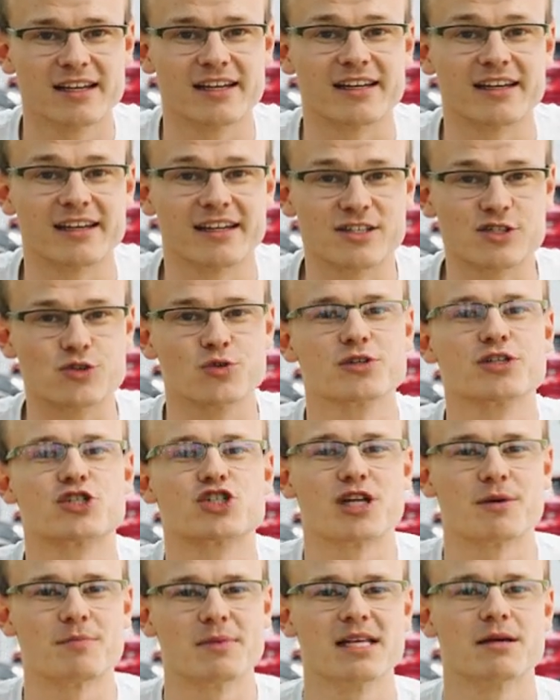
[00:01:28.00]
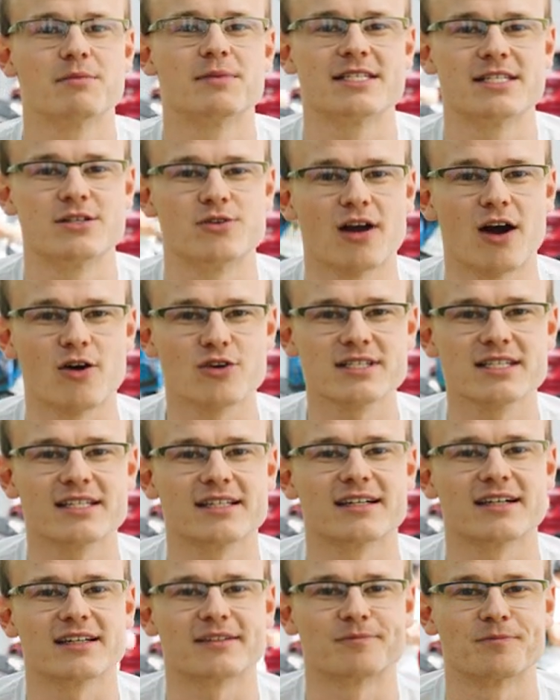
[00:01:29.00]
eine gesunde, stabile Beziehung
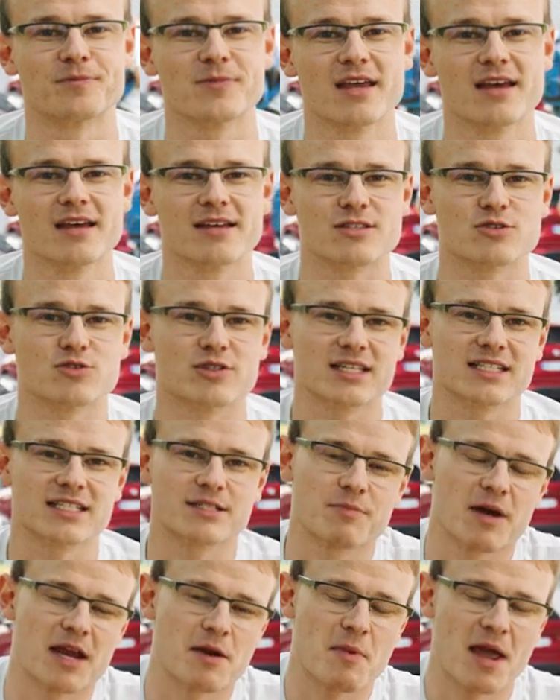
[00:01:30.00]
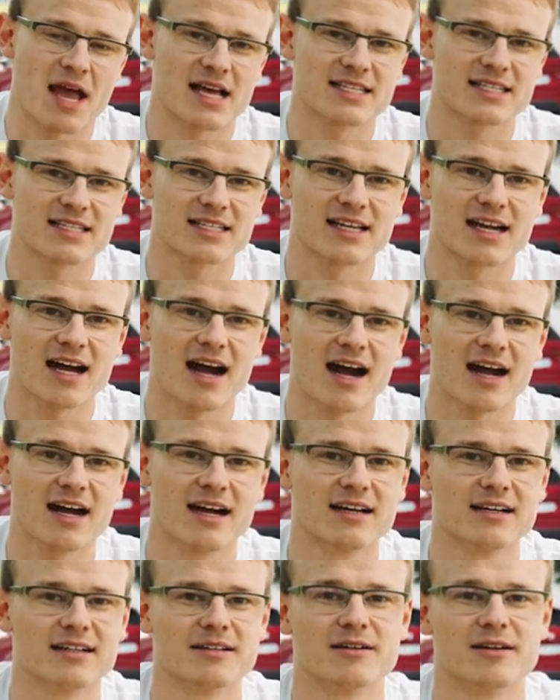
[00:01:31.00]
aussehen kann, sodass es bei einem ersten
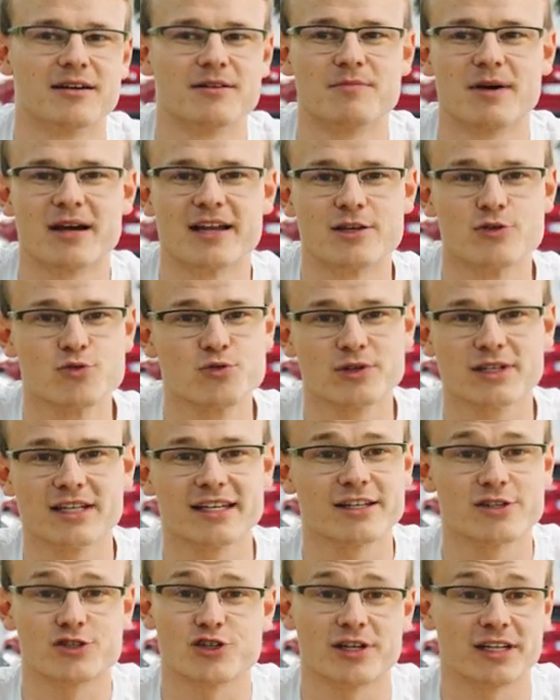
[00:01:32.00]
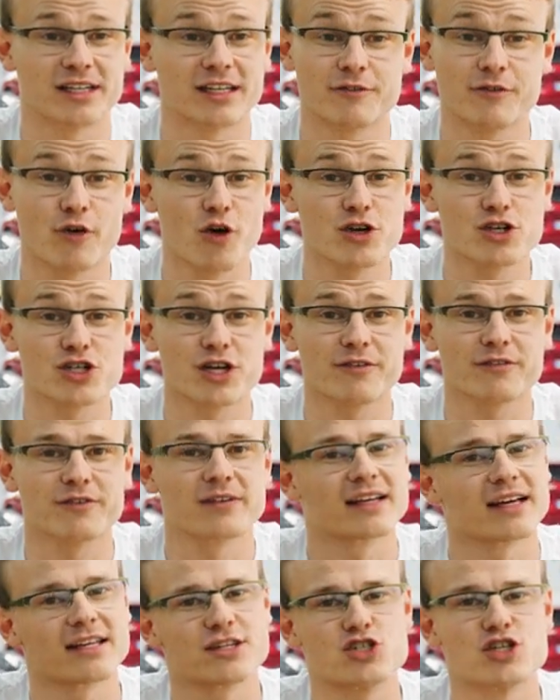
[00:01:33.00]
Krach äh, bei Jugendlichen schon in den
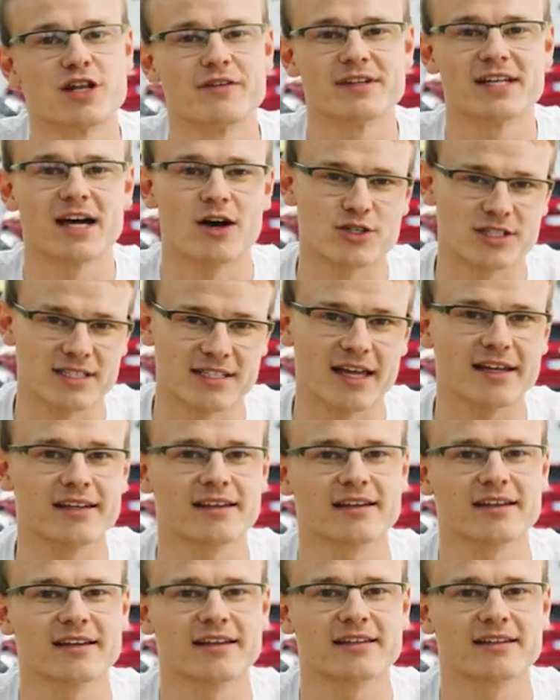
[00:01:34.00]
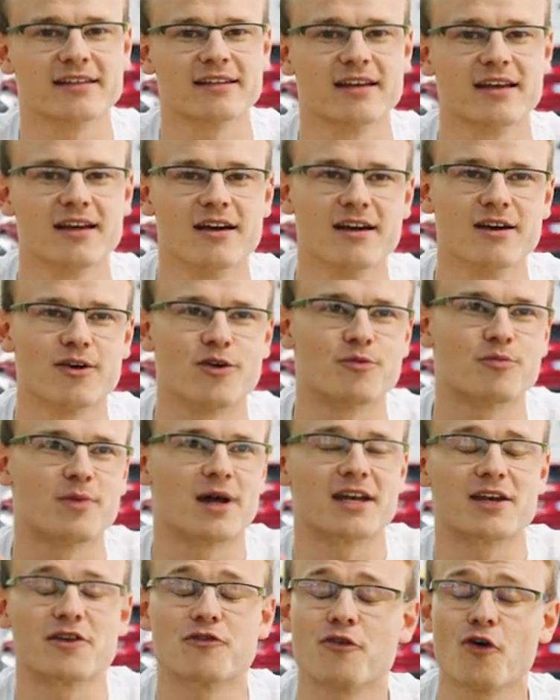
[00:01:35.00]
Freundschaften ganz schnell wieder auseinandergeht und
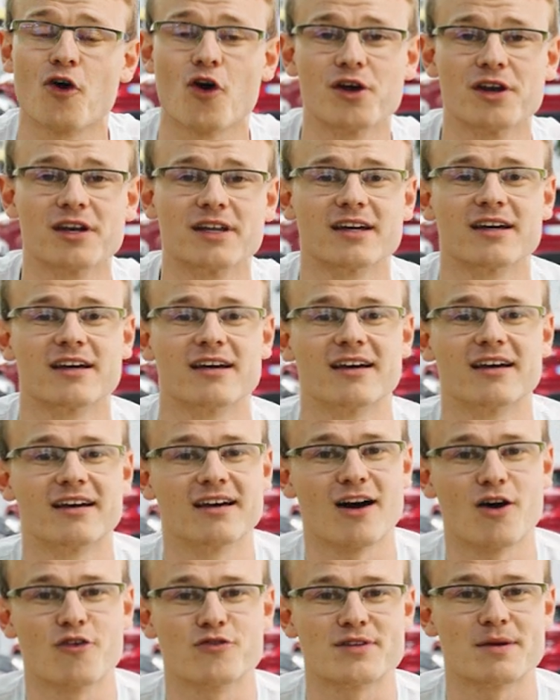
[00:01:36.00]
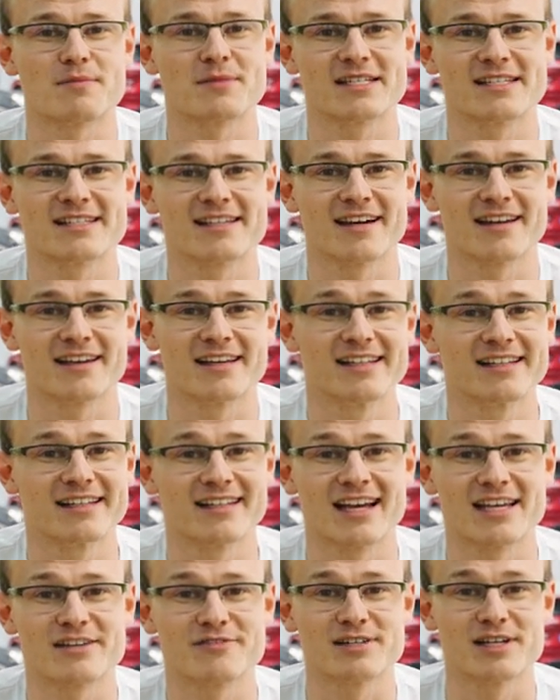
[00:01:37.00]
man die Freunde äh, auf sämtlichen Kanälen
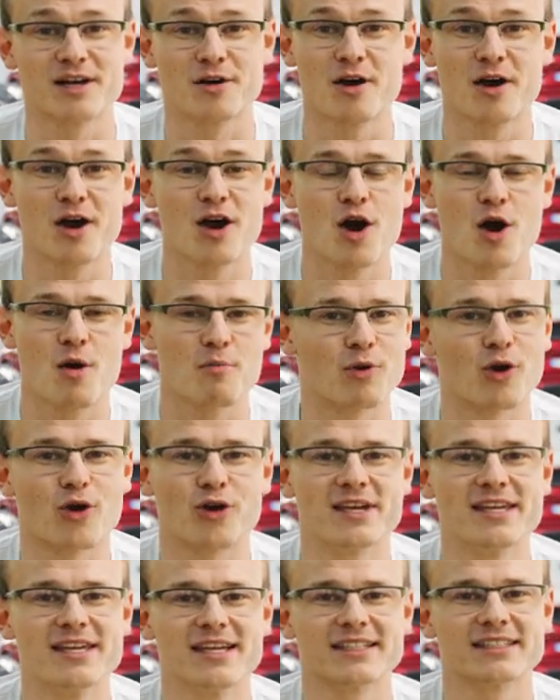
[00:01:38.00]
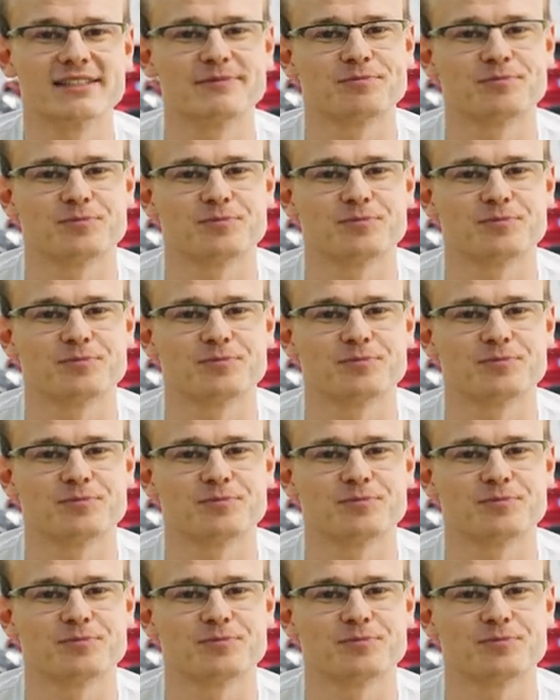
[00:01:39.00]
gleich wieder blockiert.